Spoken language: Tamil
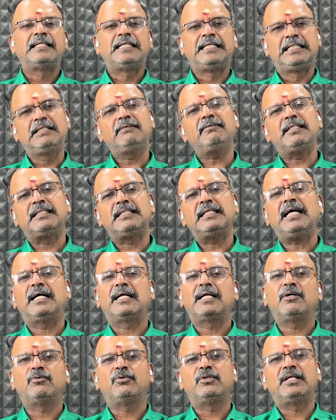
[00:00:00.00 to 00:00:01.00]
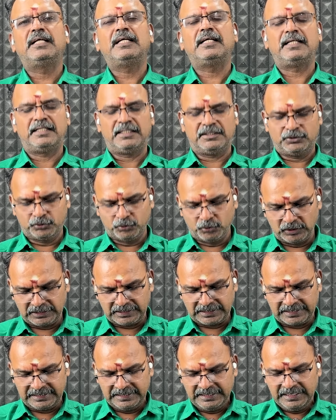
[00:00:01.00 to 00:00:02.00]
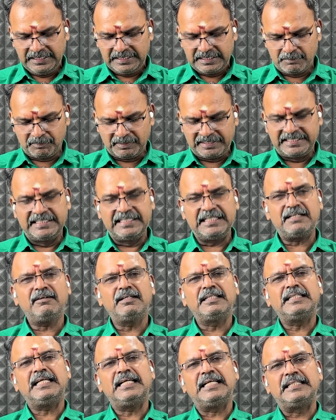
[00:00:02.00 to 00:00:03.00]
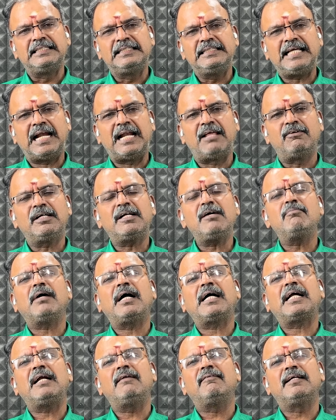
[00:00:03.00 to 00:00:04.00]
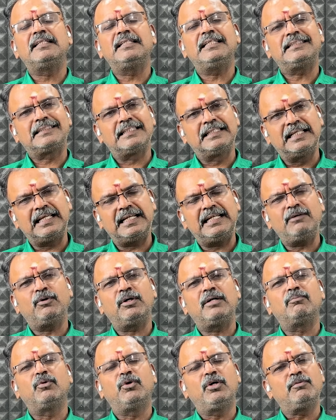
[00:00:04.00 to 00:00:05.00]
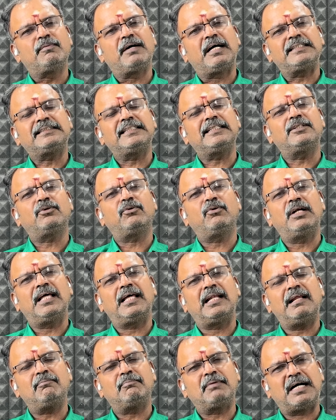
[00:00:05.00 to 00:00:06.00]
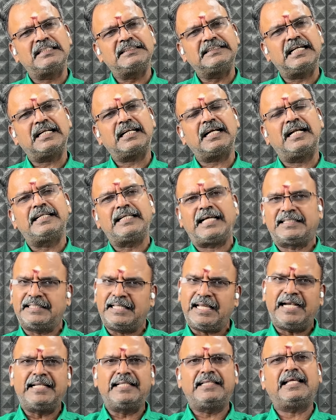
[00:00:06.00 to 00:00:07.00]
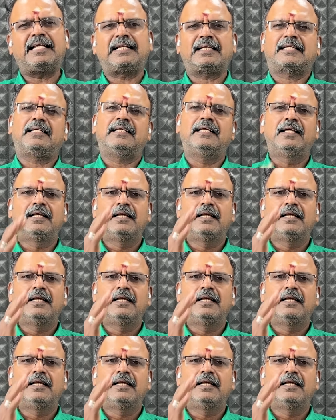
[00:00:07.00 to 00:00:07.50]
இது வந்து அங்கே உள்ள சூழ்நிலை இப்போ இதுக்கு வந்து இந்த அளவுக்கு மக்கள் வந்து திடீர்னு ஒரு மூணு மாதத்துக்குள்ளால பாஜக அணி அதே அணி தான் இருக்குது